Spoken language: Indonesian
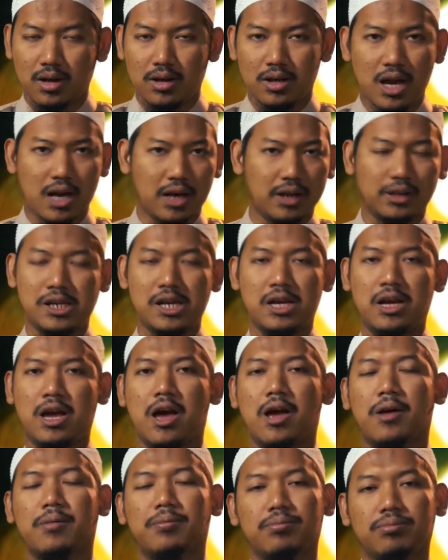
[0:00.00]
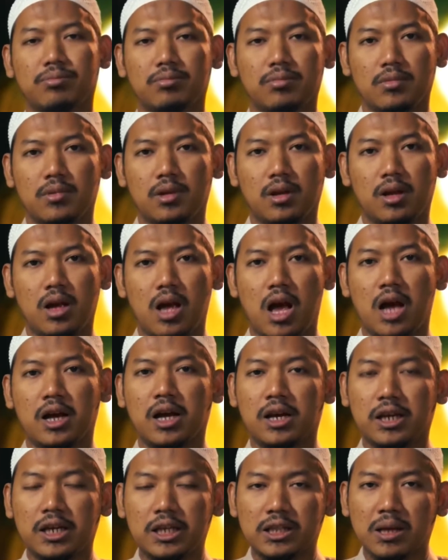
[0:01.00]
Yang ketiga,
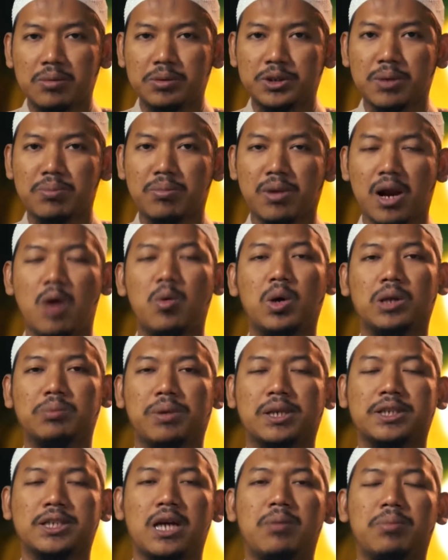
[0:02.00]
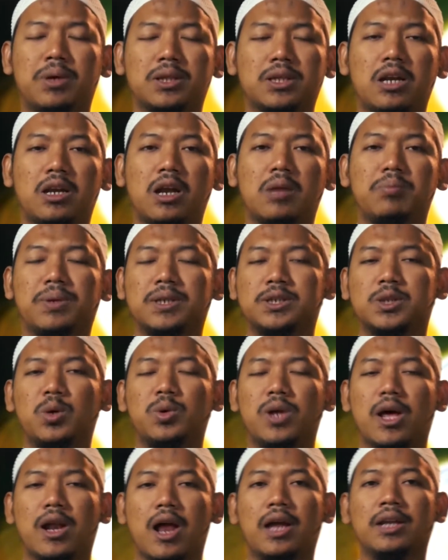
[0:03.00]
agar kita bisa merawat persahabatan dan
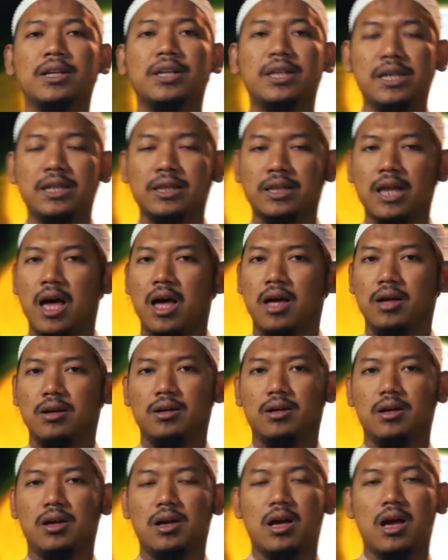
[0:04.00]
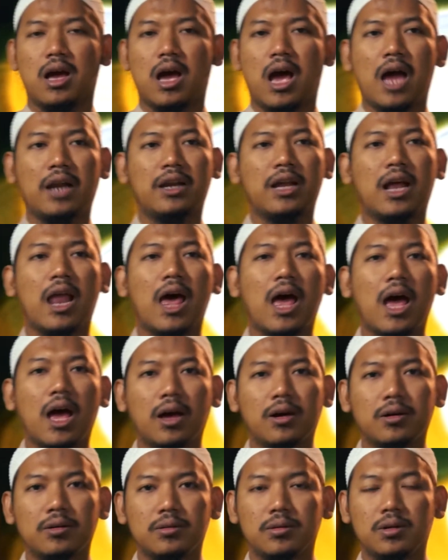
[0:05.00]
persaudaraan kita
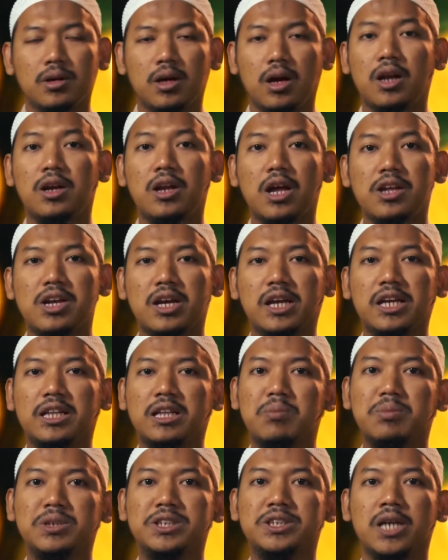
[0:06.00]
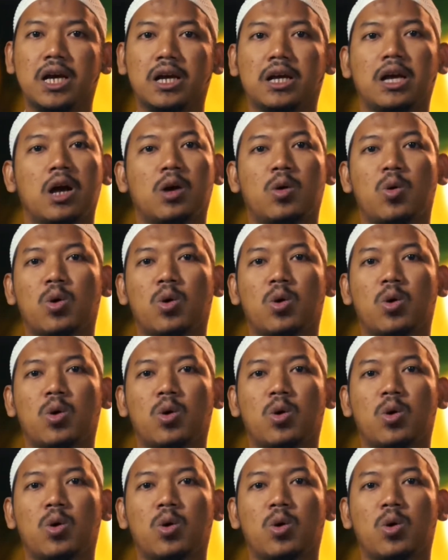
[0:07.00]
adalah hendaknya kita menjaga